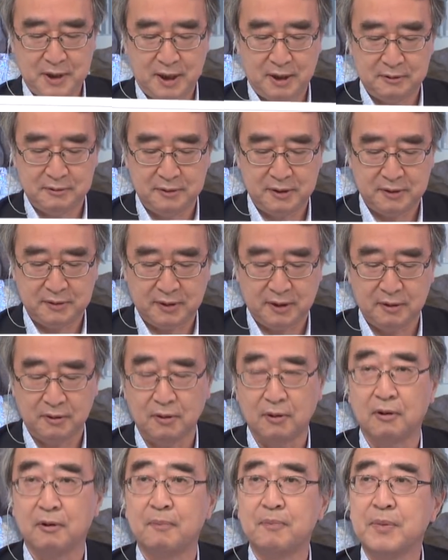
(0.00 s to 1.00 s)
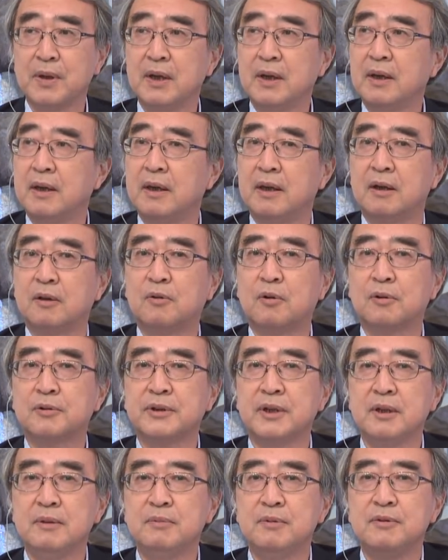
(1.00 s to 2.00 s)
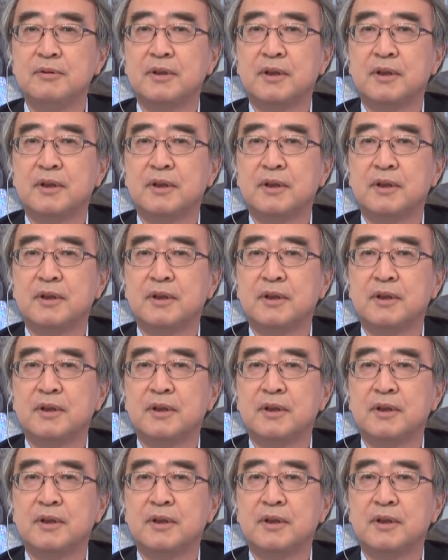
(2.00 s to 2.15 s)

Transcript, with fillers: にあるんですけど、はいえー、国際分